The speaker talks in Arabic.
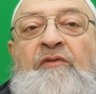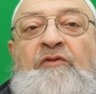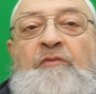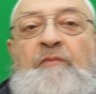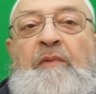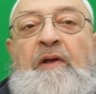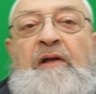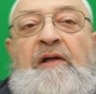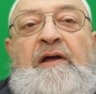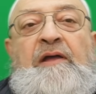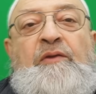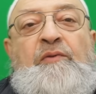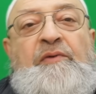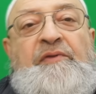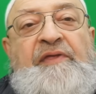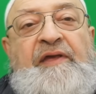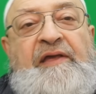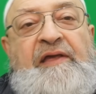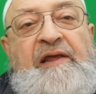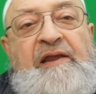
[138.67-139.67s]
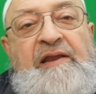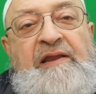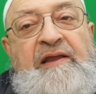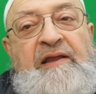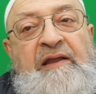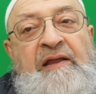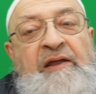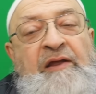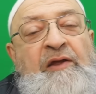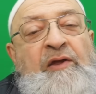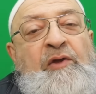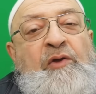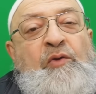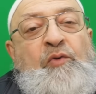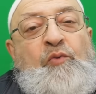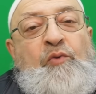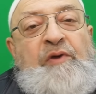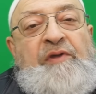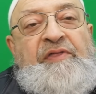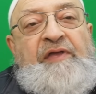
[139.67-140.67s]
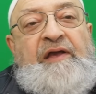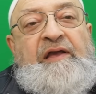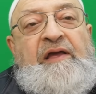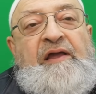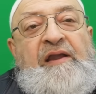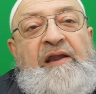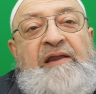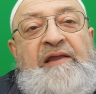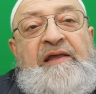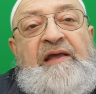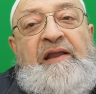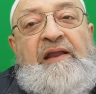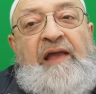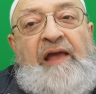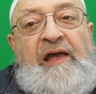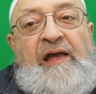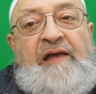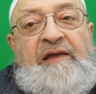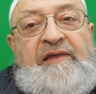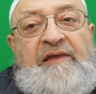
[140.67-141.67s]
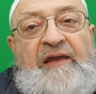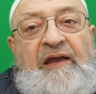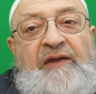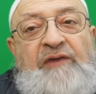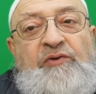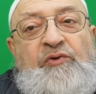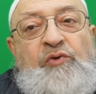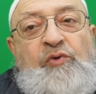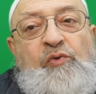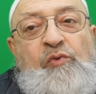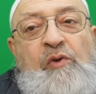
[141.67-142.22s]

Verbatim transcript: ثم قال وذكر وذكر لي الحاكي عنه